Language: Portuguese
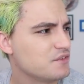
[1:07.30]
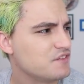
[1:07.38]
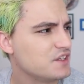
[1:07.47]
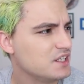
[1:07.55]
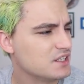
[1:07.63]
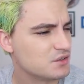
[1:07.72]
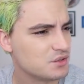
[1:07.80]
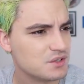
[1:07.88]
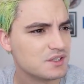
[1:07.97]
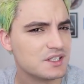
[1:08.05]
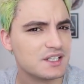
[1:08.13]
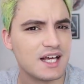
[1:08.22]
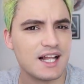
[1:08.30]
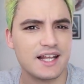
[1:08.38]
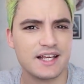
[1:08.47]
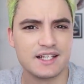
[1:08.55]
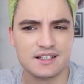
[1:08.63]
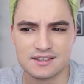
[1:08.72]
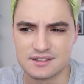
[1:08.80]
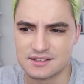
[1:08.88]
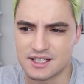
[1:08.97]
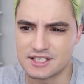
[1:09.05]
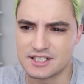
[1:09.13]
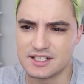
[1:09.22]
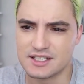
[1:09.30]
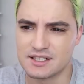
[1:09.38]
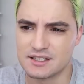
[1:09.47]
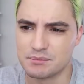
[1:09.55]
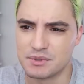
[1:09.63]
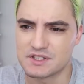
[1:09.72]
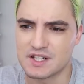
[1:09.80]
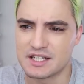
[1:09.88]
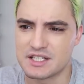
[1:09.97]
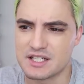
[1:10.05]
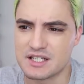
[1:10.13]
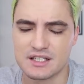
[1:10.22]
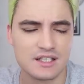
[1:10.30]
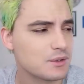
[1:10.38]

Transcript: O infinito e além, já diria Buzz Lightyear.